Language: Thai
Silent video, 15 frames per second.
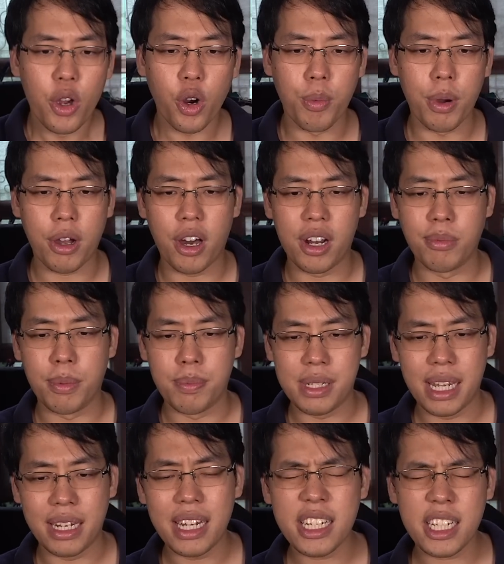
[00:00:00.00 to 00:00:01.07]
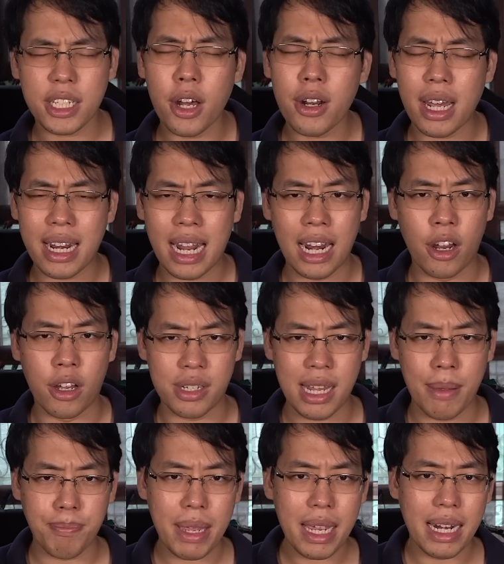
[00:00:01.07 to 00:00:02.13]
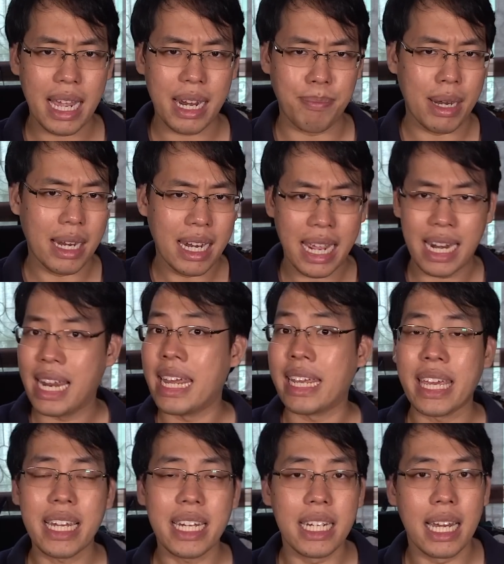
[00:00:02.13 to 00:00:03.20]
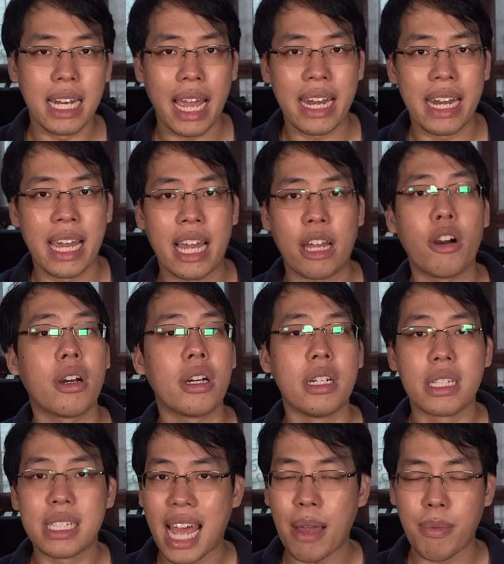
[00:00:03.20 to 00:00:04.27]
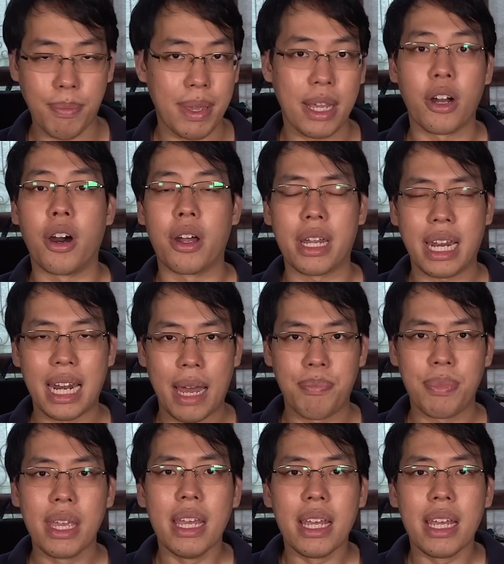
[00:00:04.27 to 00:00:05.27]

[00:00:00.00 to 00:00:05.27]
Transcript: อุปกรณ์ระบบเสียง ดิจิตอลอนาล็อกแซมปิ้งเลทบิตเลทอะไรอย่างนี้คืออะไรนะฮะก็คือช่างมันไปก่อนนะครับ